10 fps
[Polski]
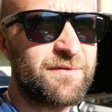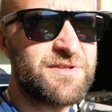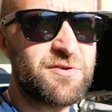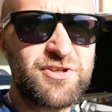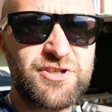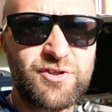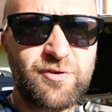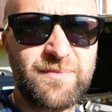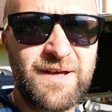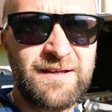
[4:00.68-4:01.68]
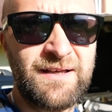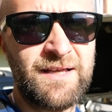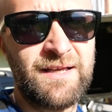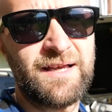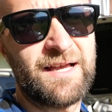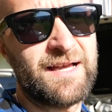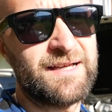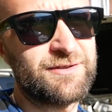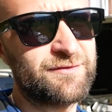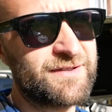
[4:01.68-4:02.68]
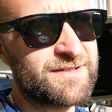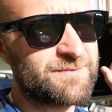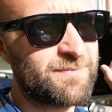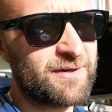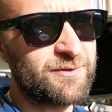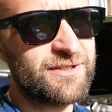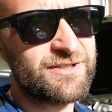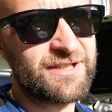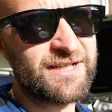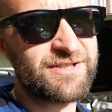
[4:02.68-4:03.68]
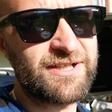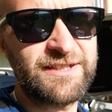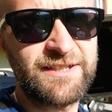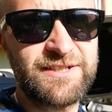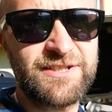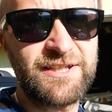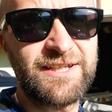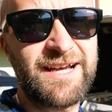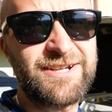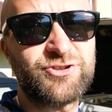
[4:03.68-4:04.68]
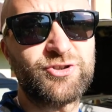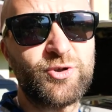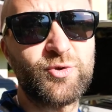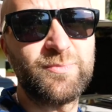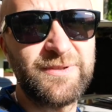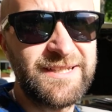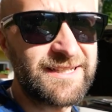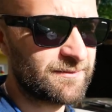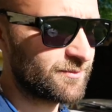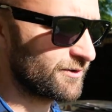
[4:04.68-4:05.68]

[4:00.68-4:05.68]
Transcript: powiedział, że jeszcze to ma, e, no więc pakuje się Kaśka i jedzie i aż do Lublina